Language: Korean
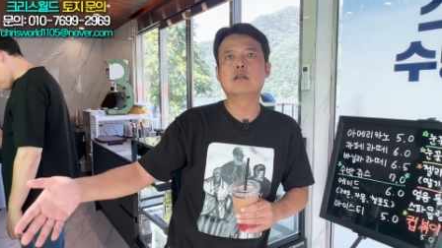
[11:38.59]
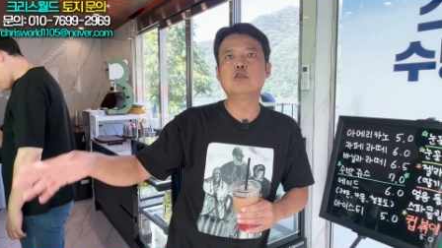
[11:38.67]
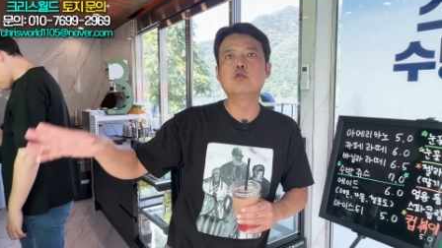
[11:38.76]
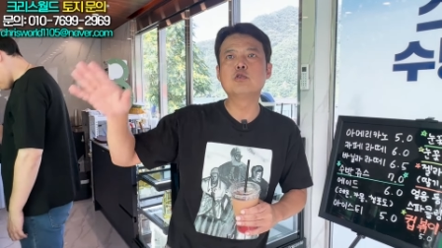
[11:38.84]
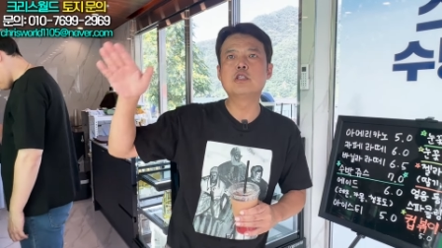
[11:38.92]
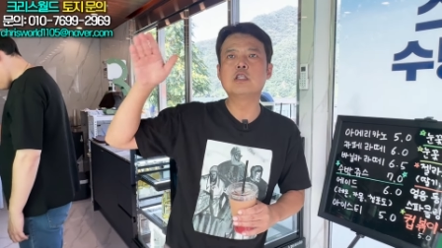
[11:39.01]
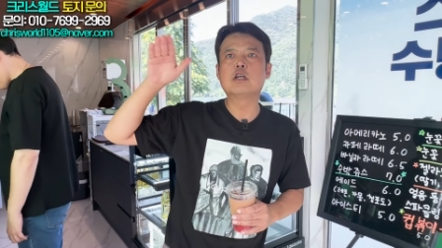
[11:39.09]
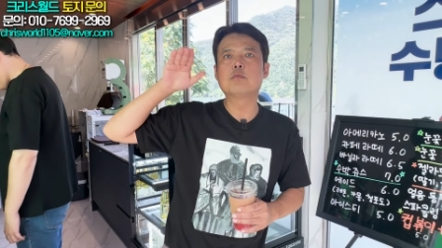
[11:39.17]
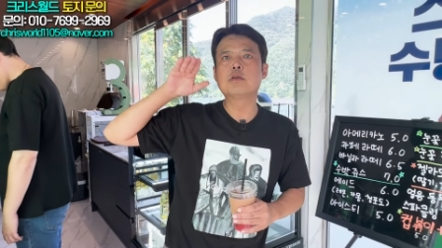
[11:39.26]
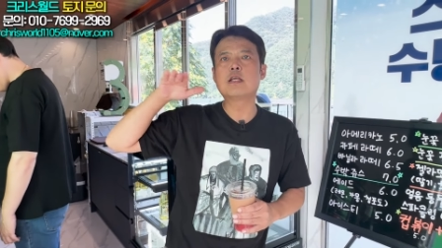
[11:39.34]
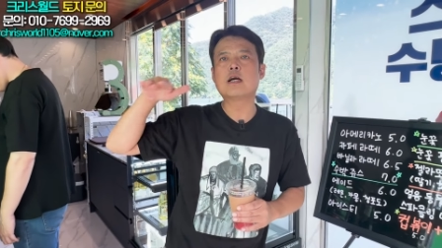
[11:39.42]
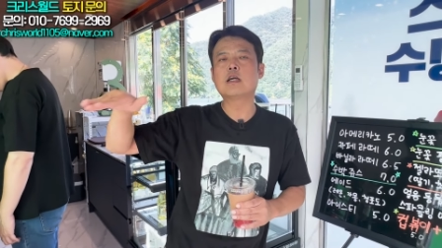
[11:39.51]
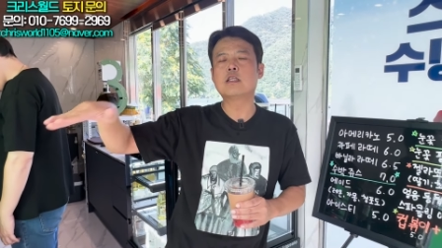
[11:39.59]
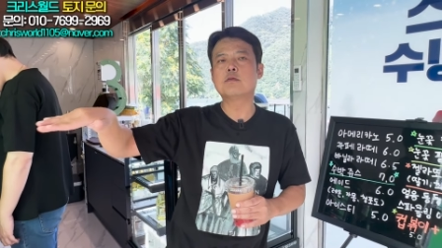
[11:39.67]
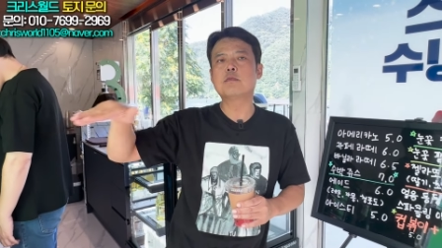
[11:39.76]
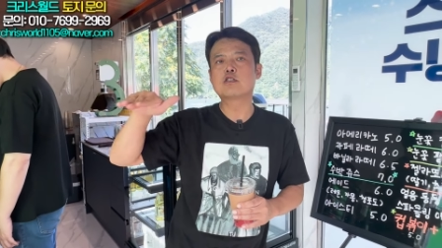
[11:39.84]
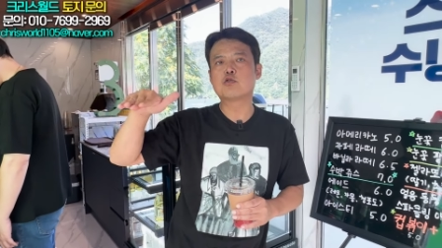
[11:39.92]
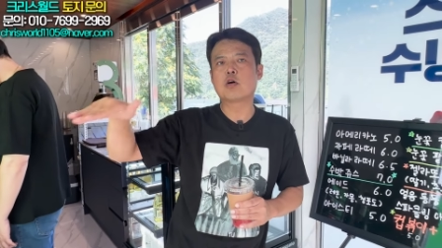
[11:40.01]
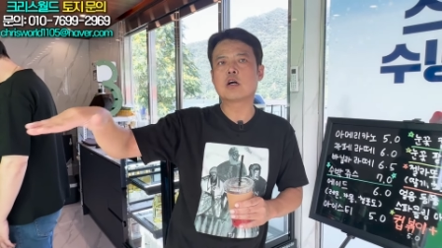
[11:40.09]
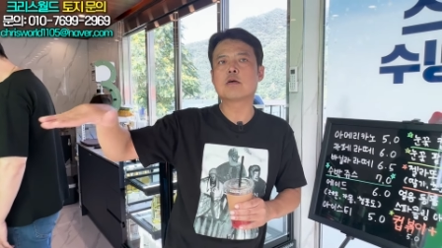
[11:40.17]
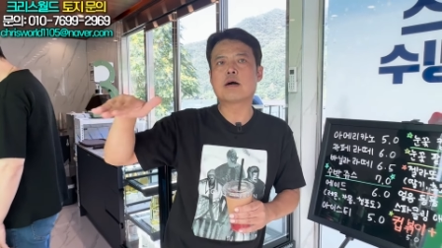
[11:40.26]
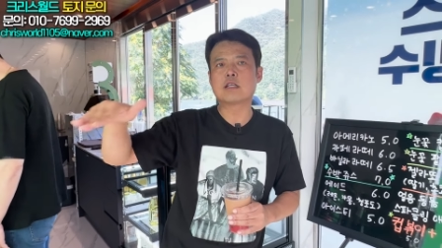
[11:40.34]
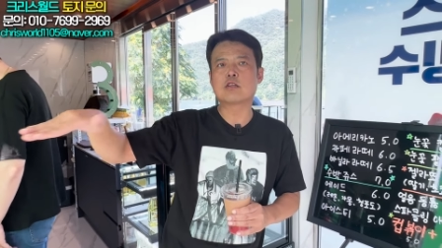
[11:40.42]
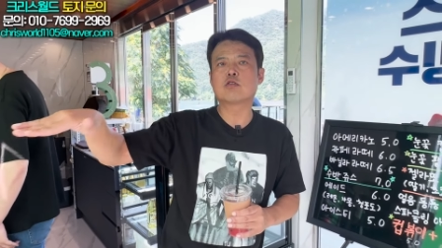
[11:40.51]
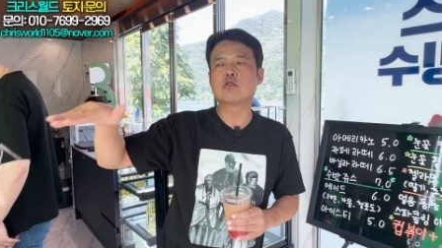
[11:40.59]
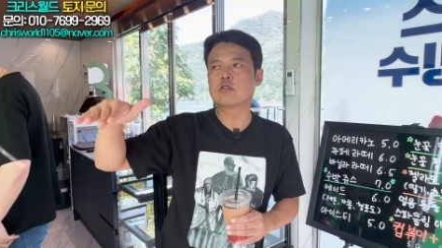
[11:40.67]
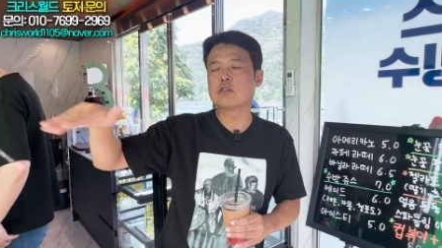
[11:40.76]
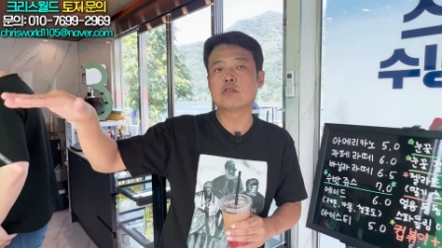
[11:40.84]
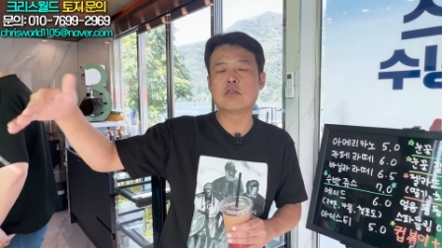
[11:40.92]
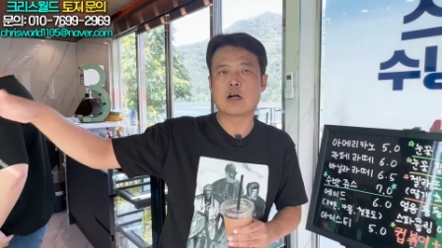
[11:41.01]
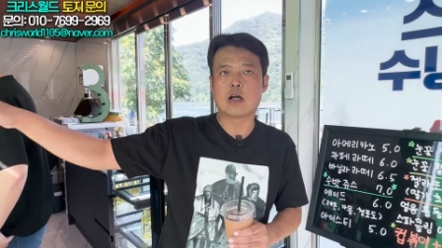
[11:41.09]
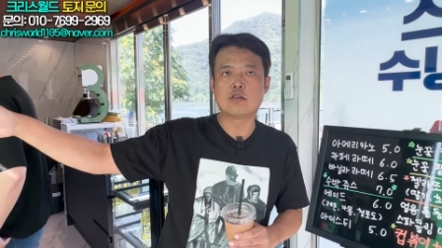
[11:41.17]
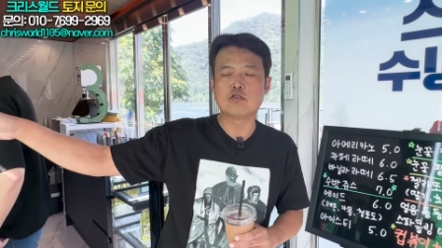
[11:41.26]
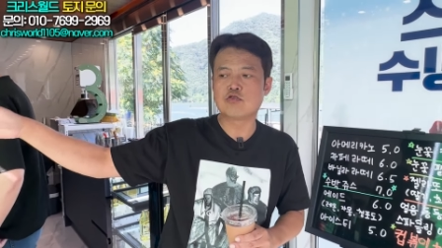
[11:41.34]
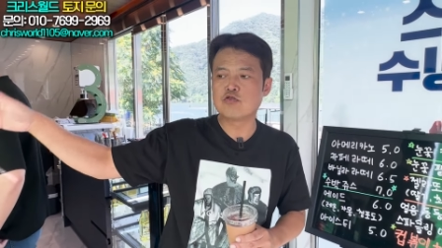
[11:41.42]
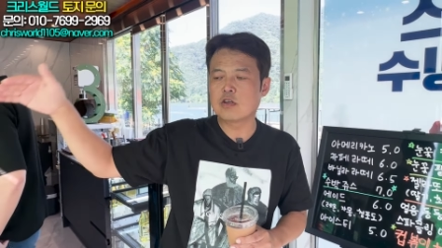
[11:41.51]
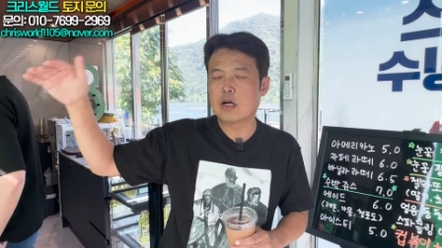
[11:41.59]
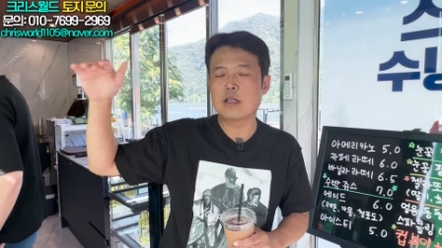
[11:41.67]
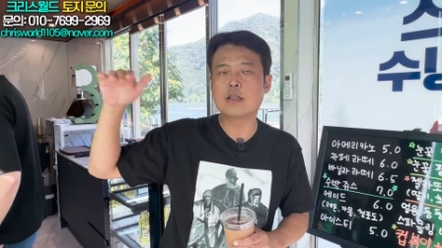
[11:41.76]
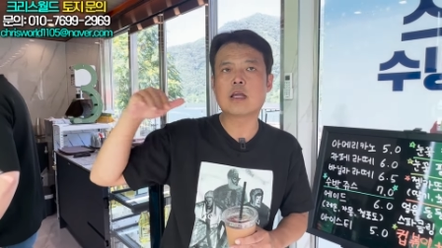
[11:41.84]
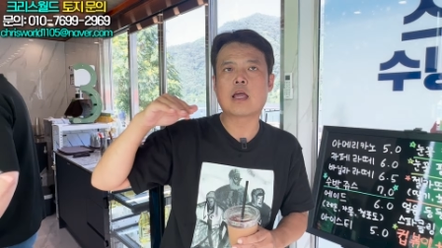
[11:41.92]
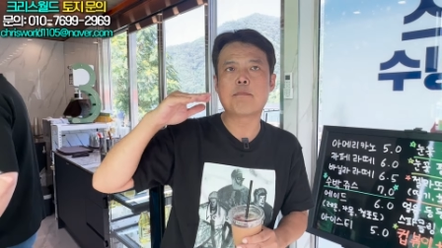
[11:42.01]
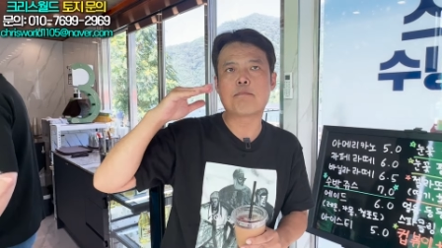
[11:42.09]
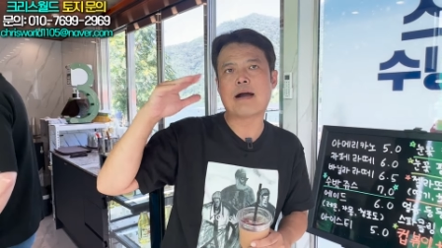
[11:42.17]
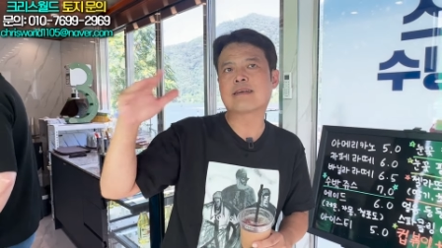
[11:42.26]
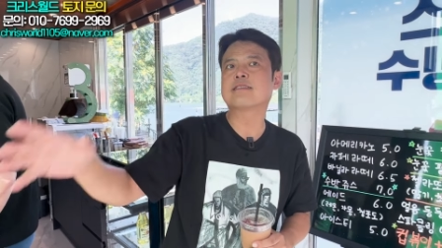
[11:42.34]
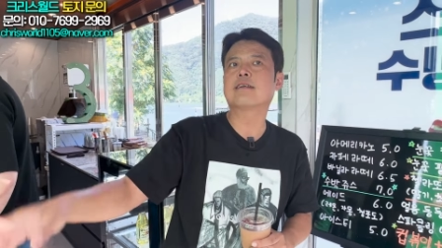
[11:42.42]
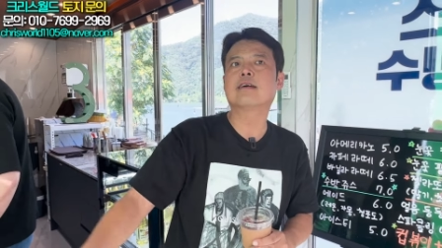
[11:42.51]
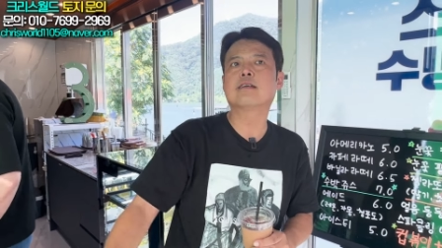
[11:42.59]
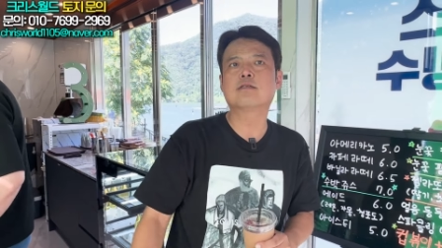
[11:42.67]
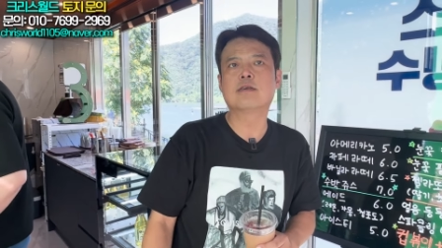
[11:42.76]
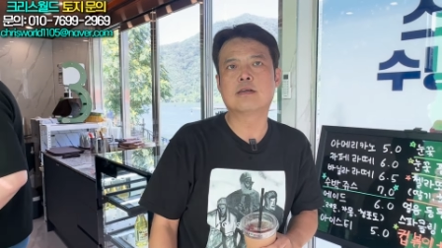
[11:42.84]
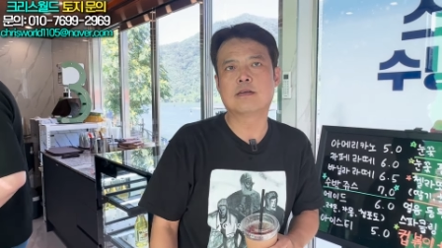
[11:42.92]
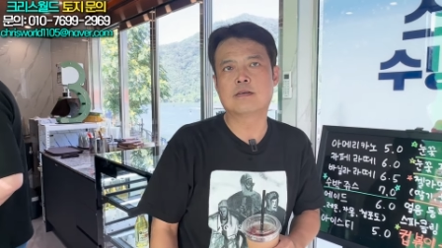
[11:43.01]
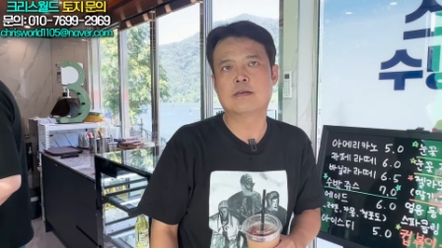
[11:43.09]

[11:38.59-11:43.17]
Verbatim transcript: 요 시급이 타겟팅만 정확하게 맞아떨어져서 들어가는 순간 개 빡살나는 거야.